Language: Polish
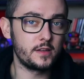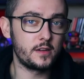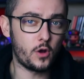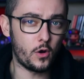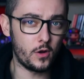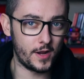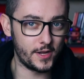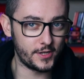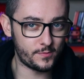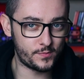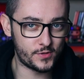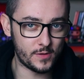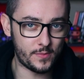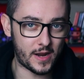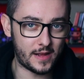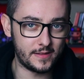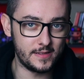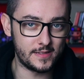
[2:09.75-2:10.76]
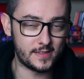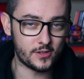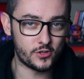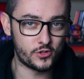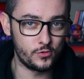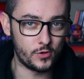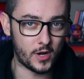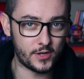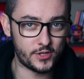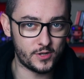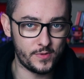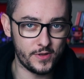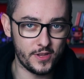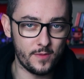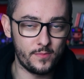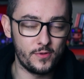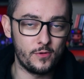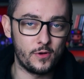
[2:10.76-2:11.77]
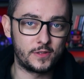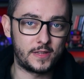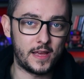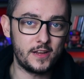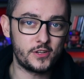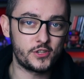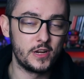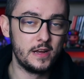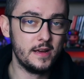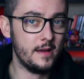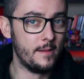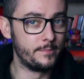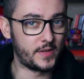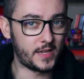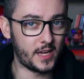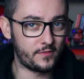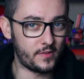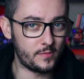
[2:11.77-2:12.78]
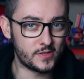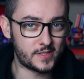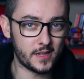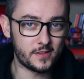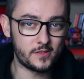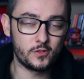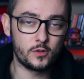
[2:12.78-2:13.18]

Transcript: koleś przebrany za szczura, żeby nie było też. Tak jak wam ostatnio